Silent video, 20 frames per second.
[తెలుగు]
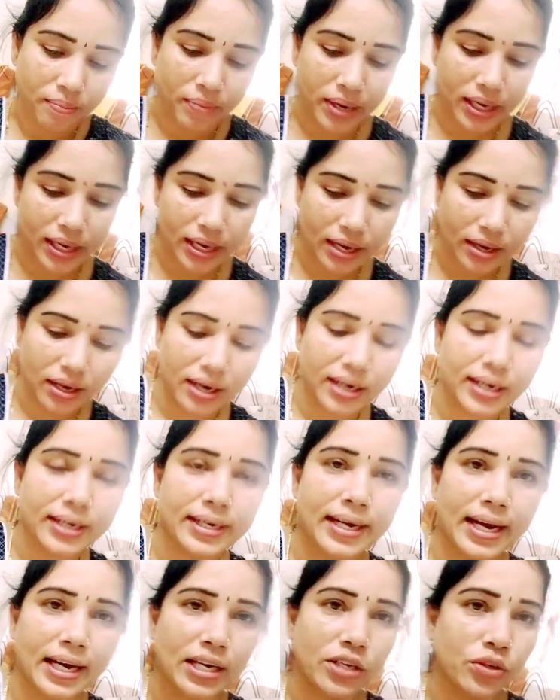మనకి అంటే
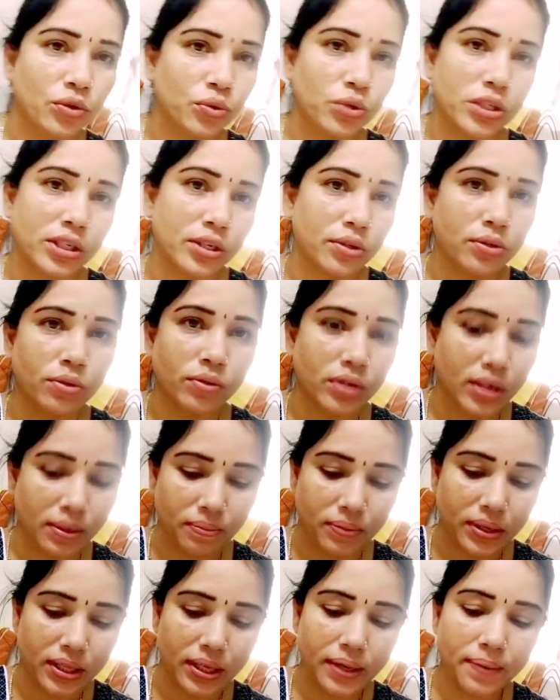డైలీ యూజ్
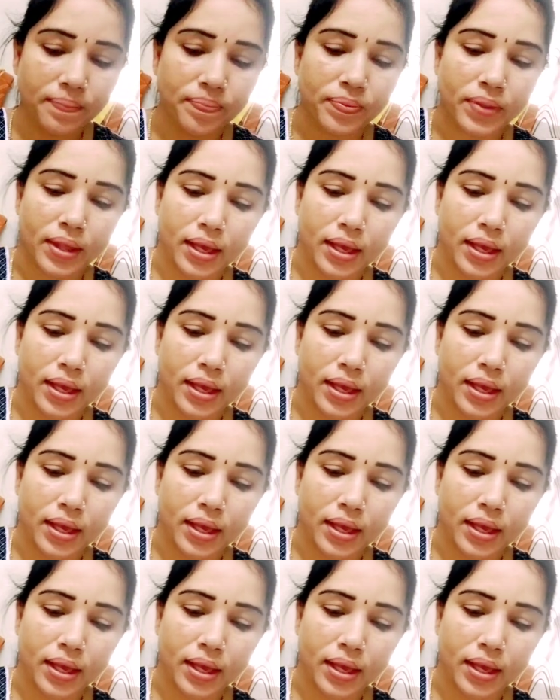చేస్తుంటాం కదా